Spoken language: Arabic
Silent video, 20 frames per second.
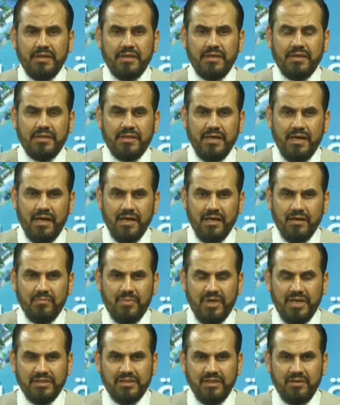إذا
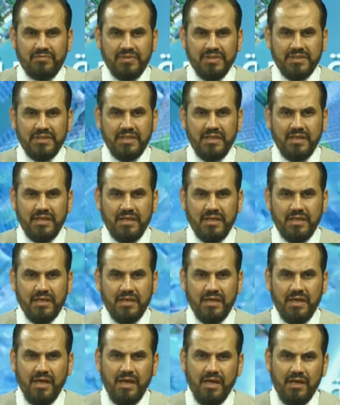أقبلت الفتنة
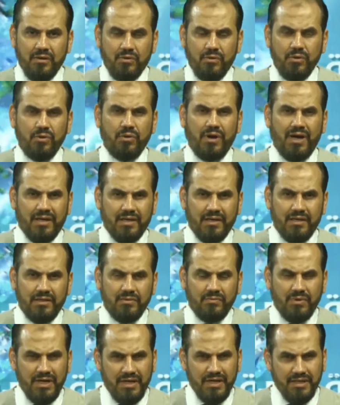رآها كل
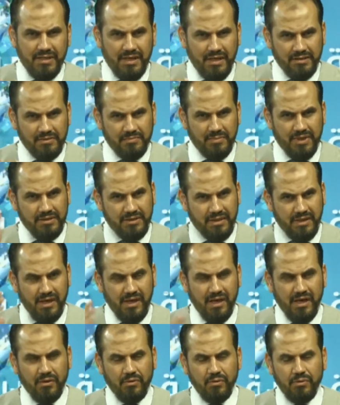عاقل وإذا أدبرت
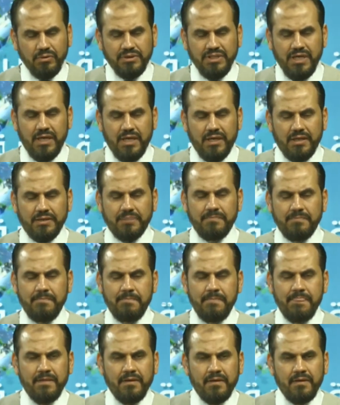رآها كل جاهل
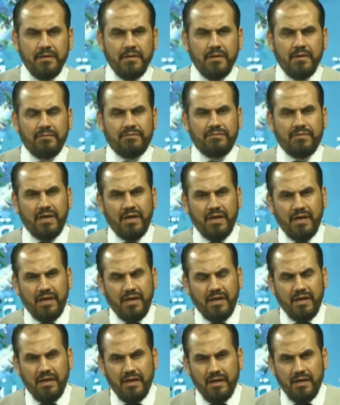نعم
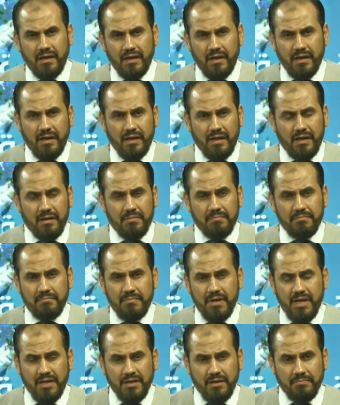
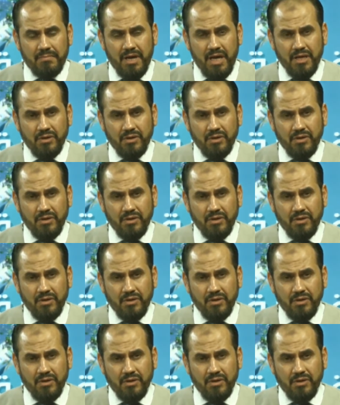فما ما